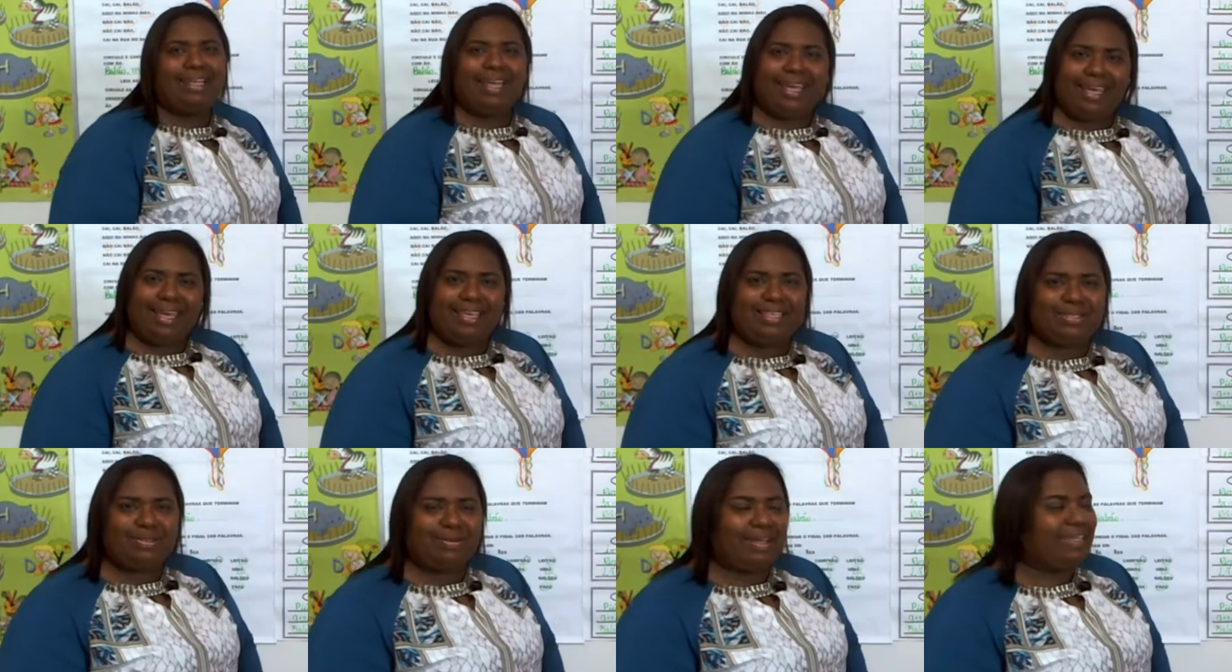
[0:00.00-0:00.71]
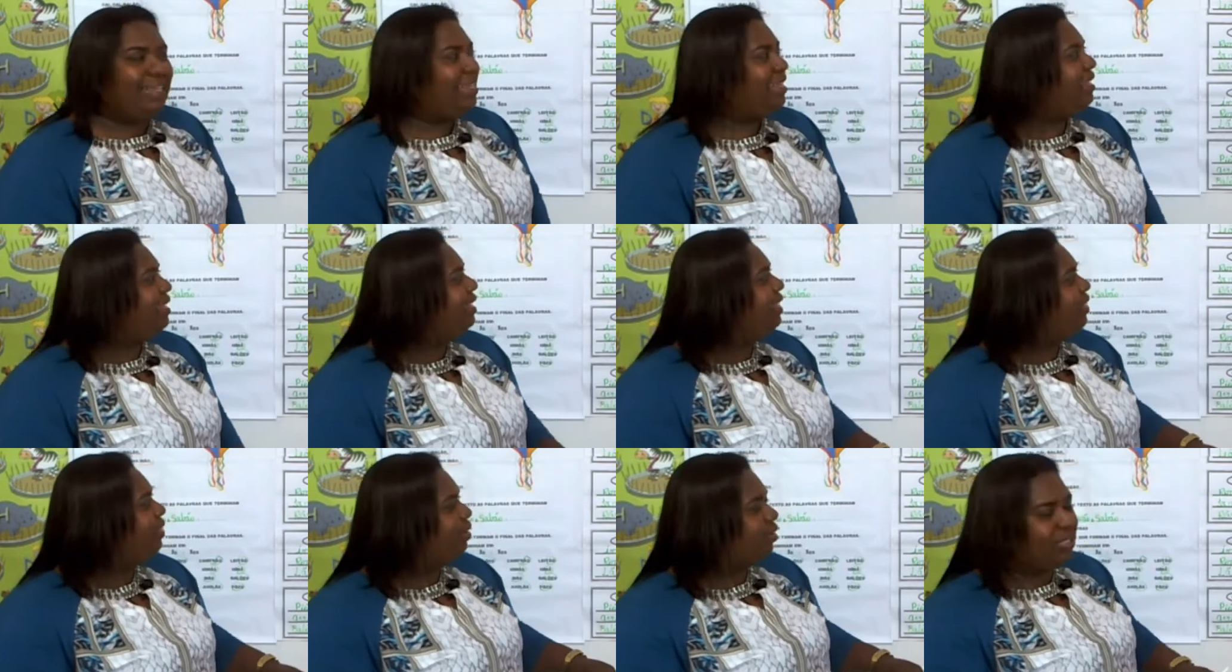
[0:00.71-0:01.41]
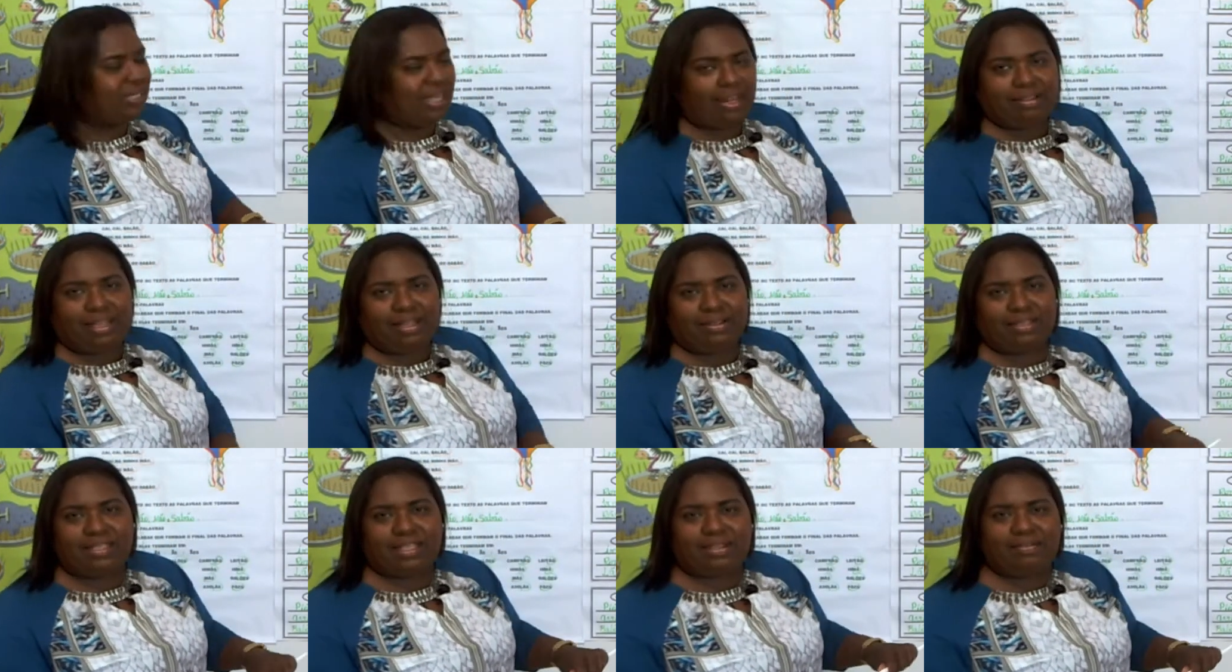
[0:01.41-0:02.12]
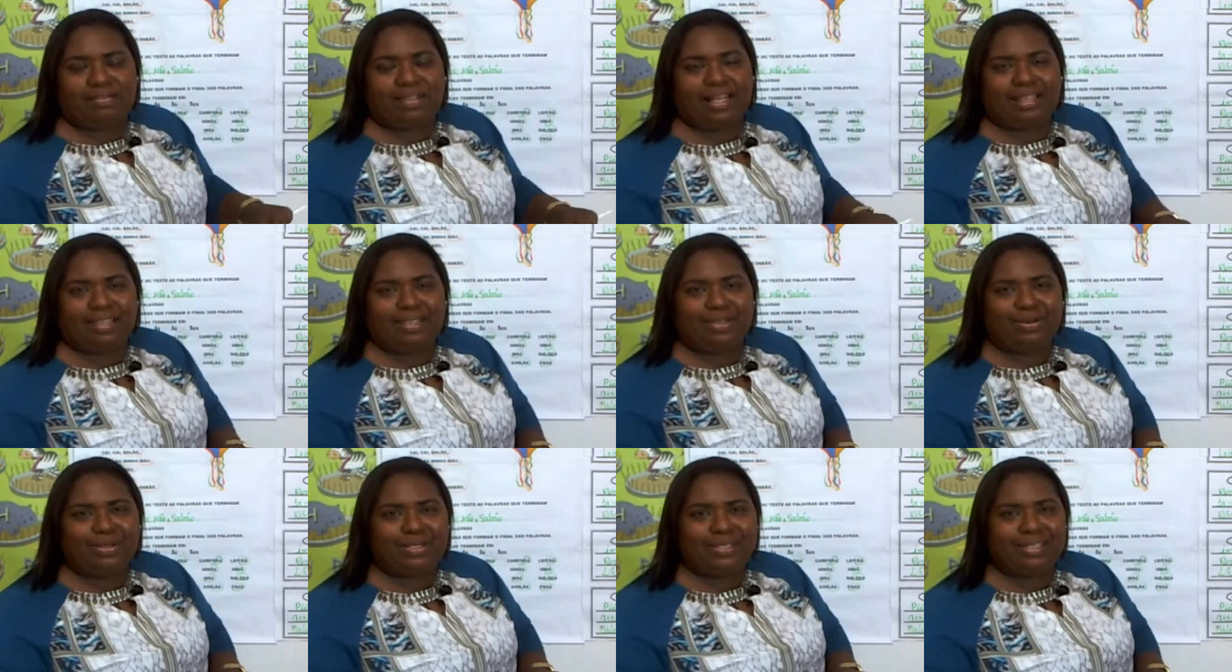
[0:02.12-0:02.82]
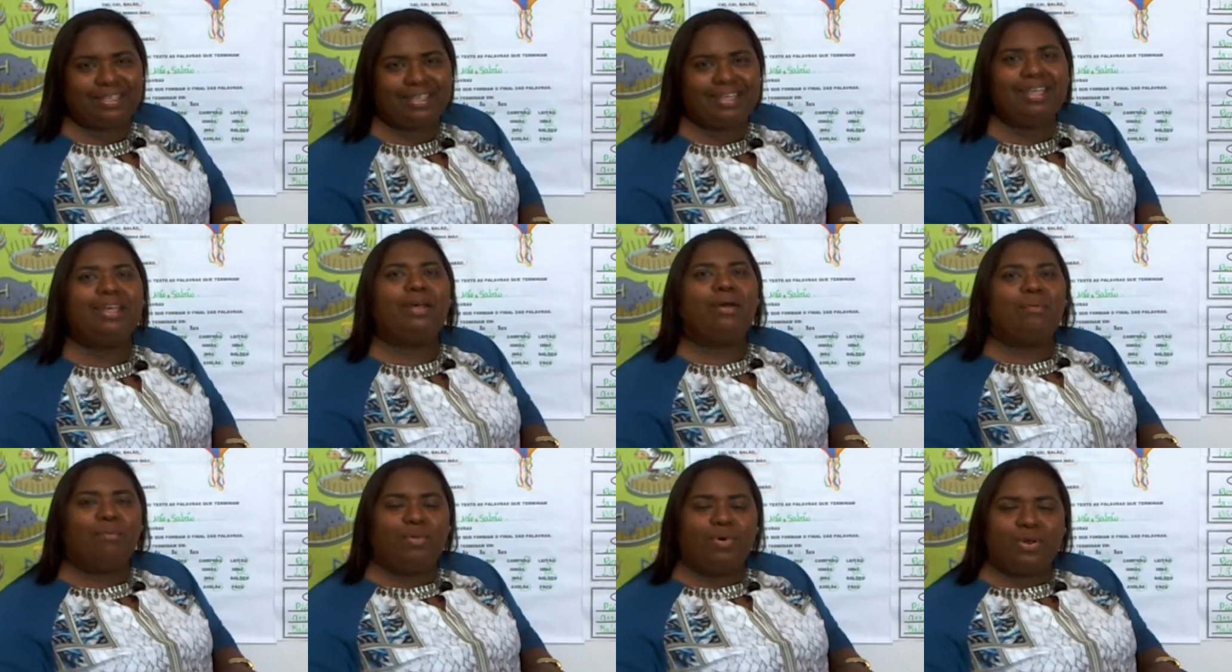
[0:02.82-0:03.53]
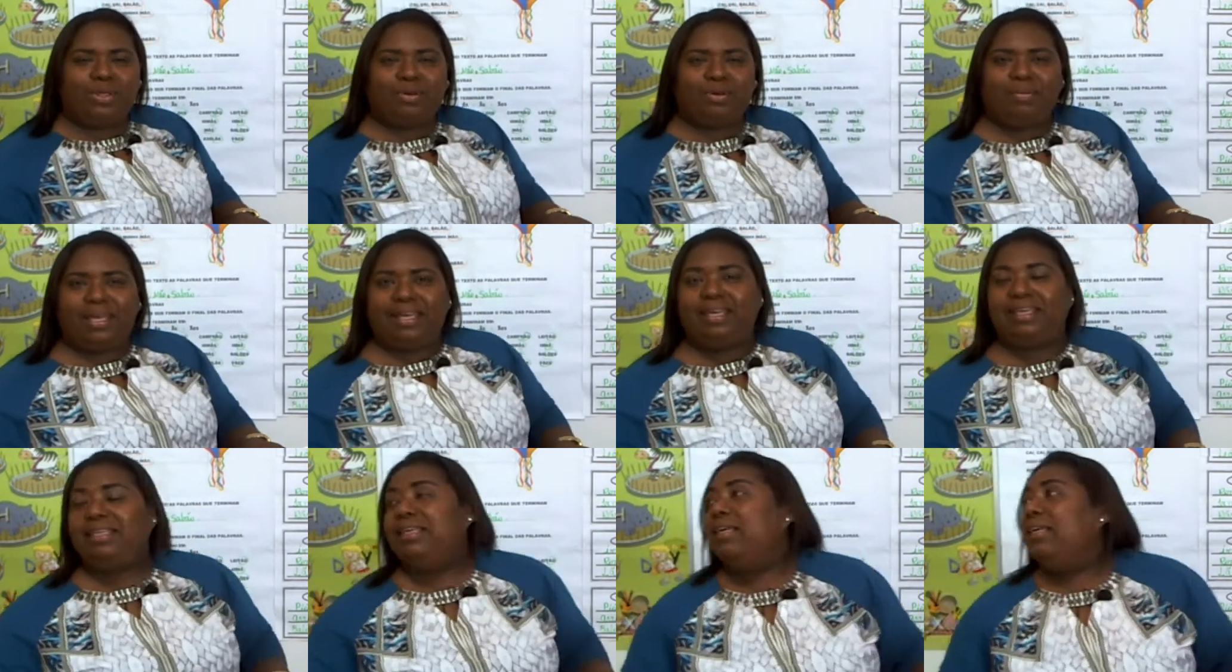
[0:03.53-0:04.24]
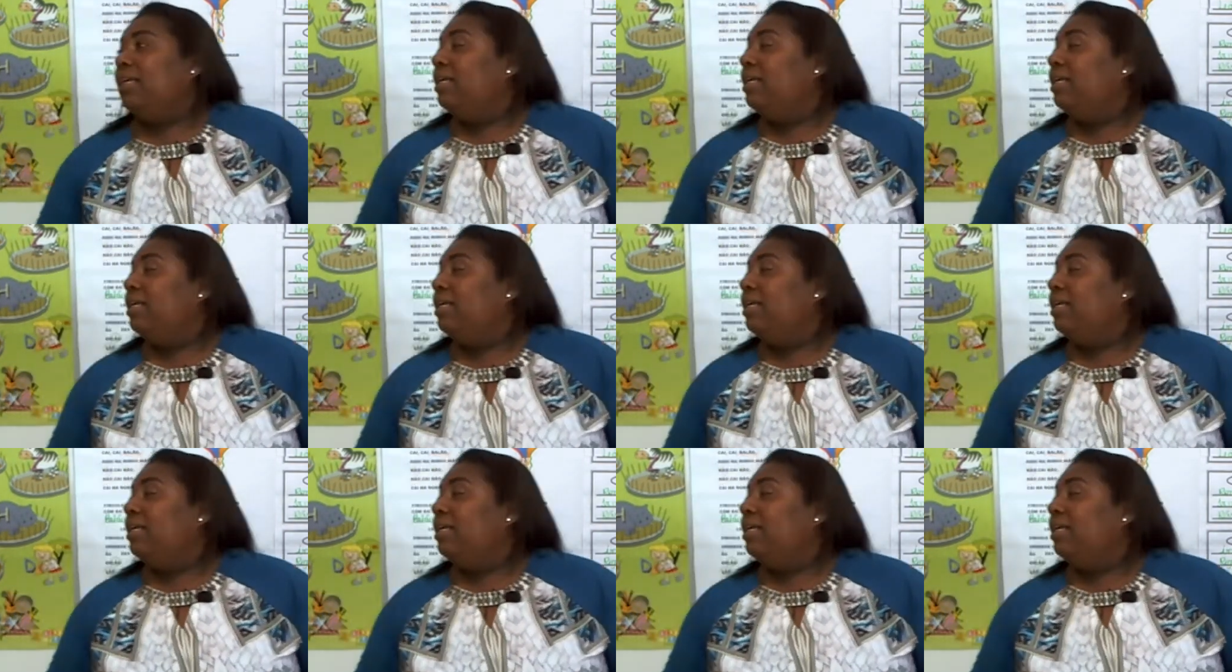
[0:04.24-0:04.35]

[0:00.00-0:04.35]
É isso aí. Gostaram da nossa atividade de hoje? Muito bem.